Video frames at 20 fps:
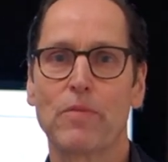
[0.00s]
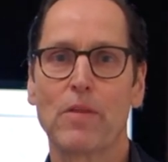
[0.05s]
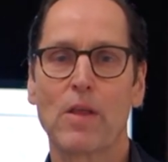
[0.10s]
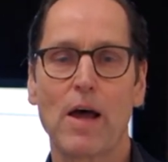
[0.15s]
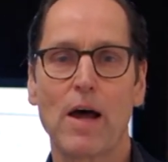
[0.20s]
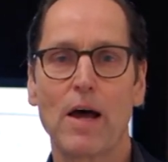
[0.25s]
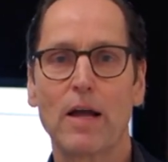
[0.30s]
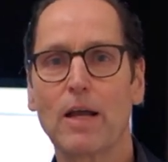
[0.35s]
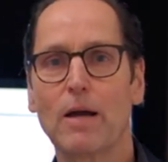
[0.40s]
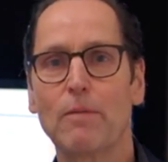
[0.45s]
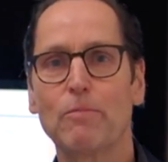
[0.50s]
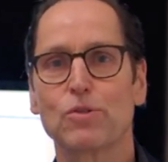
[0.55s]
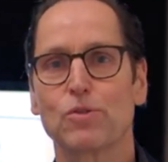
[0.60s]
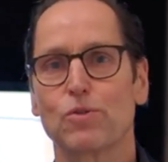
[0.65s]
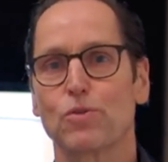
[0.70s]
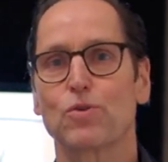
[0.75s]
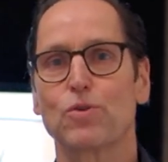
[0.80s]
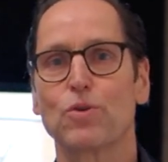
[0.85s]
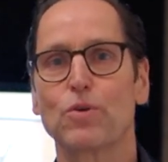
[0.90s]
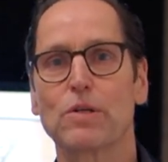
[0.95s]
Er hat einmal
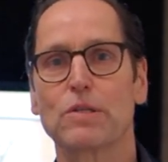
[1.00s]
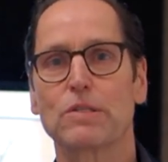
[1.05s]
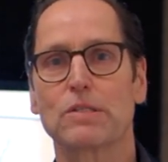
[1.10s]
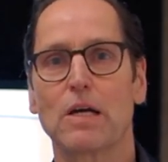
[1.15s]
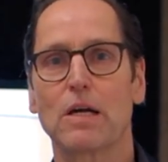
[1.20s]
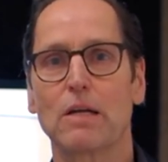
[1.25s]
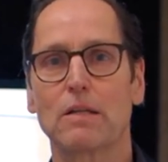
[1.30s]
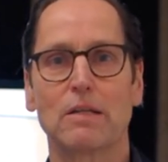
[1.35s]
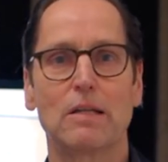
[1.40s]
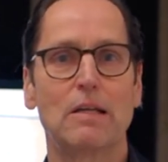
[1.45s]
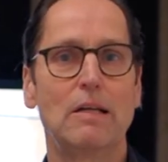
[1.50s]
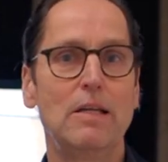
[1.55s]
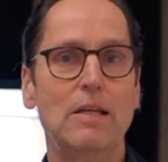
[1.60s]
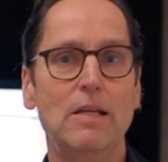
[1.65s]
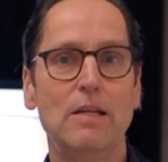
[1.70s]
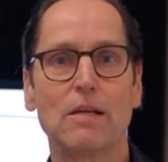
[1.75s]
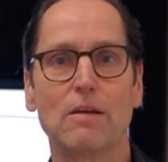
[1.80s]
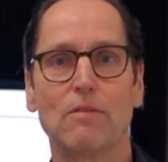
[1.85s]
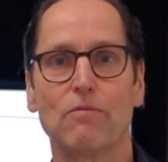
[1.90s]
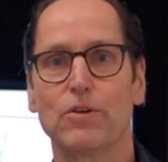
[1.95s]
so schön gesagt, die
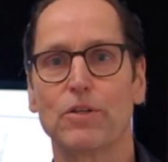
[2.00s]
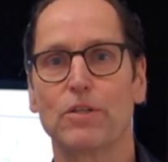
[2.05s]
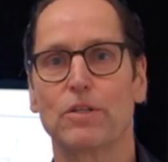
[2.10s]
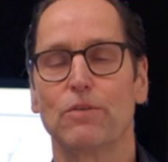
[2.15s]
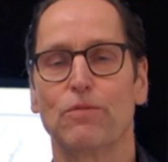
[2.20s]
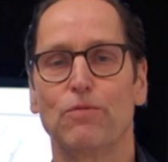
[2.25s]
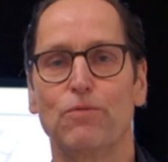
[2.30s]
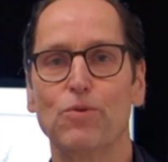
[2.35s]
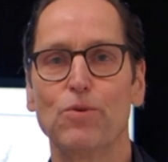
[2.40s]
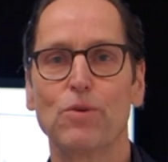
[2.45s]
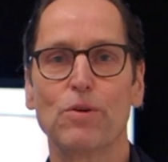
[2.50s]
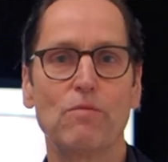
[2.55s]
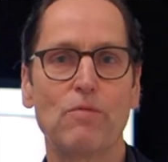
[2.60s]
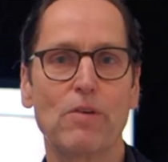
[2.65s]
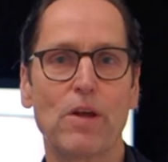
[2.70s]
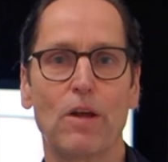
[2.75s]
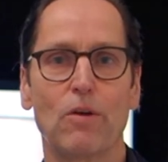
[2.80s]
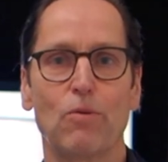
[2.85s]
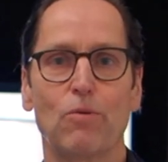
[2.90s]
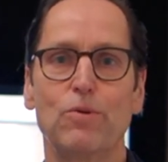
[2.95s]
Linie wird dich führen,
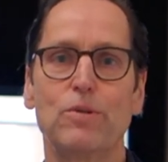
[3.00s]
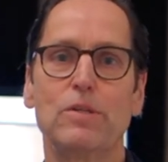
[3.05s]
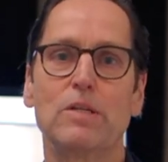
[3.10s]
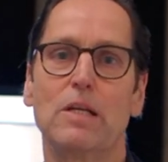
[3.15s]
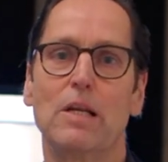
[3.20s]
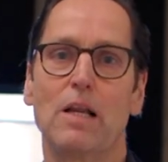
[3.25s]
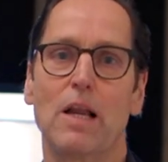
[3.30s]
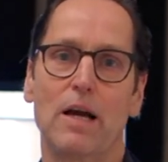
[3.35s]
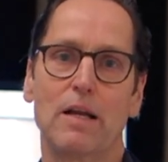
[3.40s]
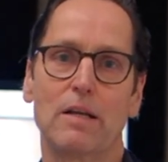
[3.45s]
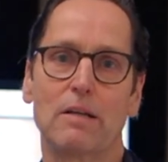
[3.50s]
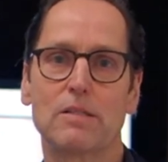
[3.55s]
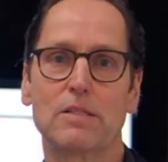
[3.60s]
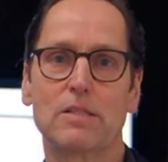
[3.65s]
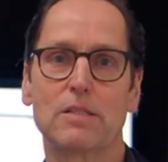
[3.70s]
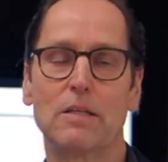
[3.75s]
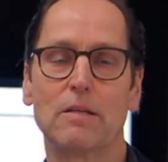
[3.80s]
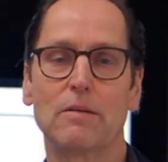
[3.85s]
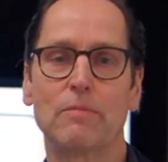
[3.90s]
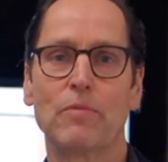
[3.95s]
wie ein Hund die Leine
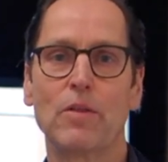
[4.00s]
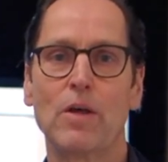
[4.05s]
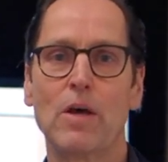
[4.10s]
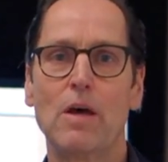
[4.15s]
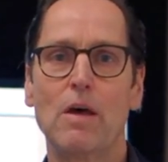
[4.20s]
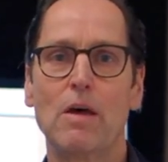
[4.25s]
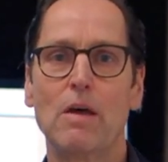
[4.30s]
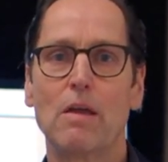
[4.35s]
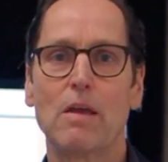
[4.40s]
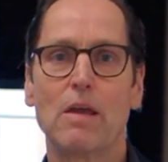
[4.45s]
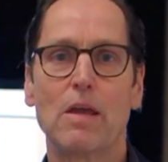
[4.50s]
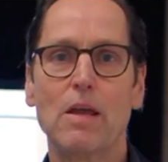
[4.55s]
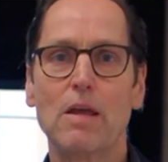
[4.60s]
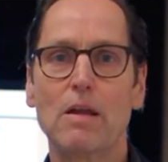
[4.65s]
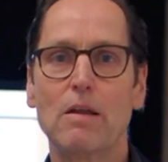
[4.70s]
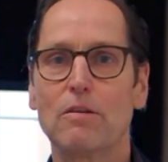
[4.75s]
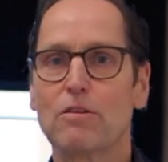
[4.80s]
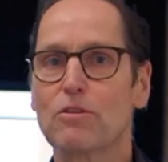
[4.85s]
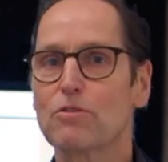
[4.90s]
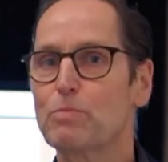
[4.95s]
zieht
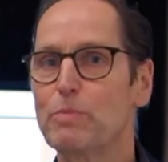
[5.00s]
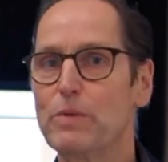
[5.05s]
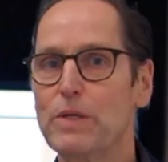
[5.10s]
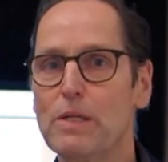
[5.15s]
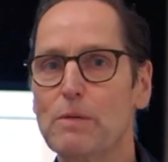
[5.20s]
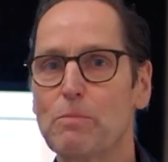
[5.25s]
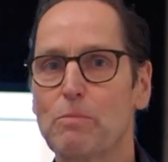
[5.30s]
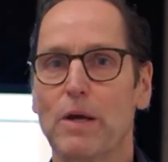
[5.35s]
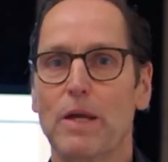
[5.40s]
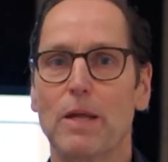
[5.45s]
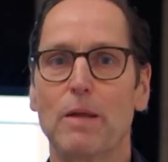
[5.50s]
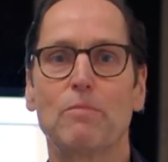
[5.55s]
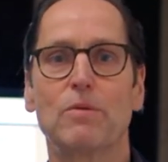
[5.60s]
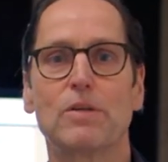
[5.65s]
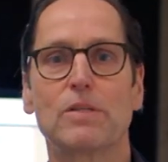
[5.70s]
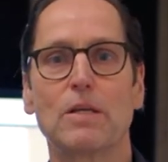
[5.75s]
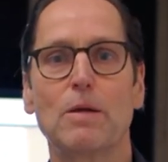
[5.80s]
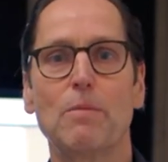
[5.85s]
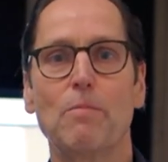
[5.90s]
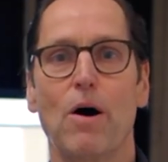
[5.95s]
jedes Bild bei ihm
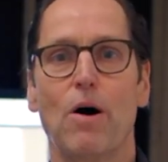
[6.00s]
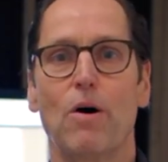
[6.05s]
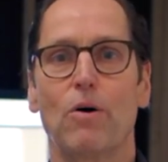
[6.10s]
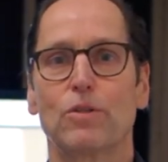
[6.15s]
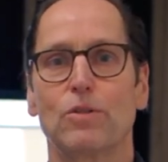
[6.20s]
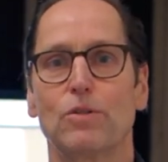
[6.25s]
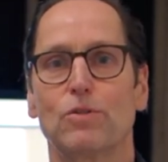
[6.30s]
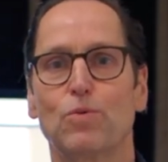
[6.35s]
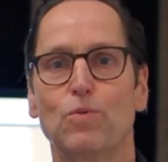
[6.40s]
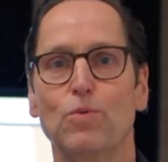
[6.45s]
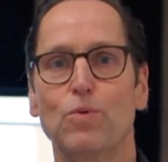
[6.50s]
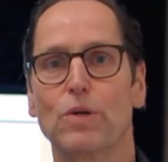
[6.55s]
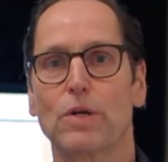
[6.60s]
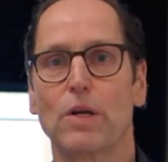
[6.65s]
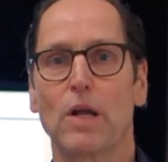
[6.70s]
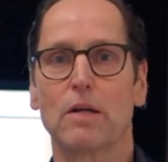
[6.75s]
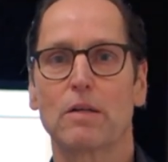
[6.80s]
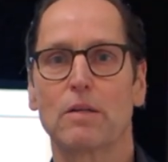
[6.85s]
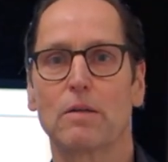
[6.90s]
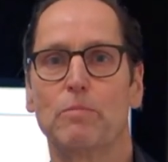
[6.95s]
ist immer auch die Suche
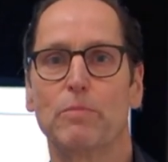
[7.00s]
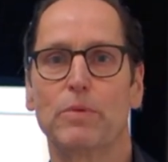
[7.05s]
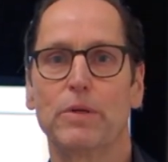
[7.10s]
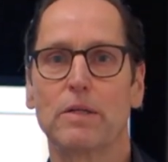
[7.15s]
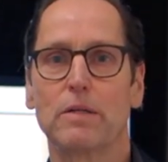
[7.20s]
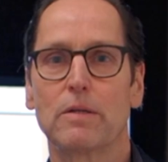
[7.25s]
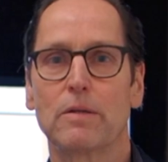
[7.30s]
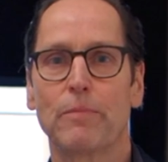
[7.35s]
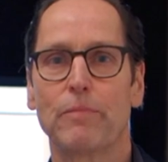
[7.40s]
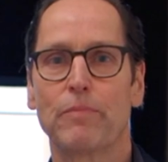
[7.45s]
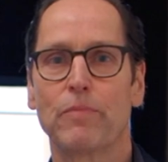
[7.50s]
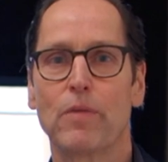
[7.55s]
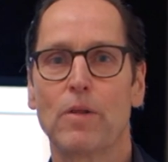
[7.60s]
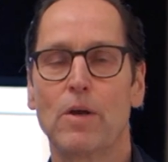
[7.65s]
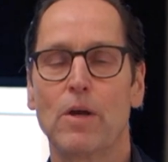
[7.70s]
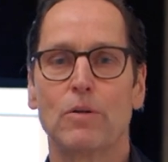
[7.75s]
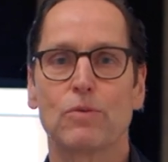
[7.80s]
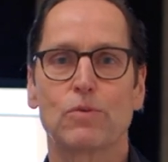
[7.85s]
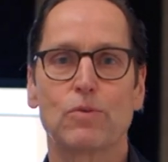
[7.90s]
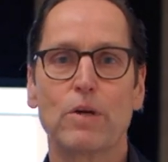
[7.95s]
nach dem Bild.
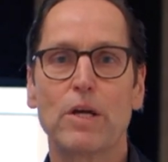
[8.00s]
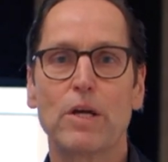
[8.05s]
So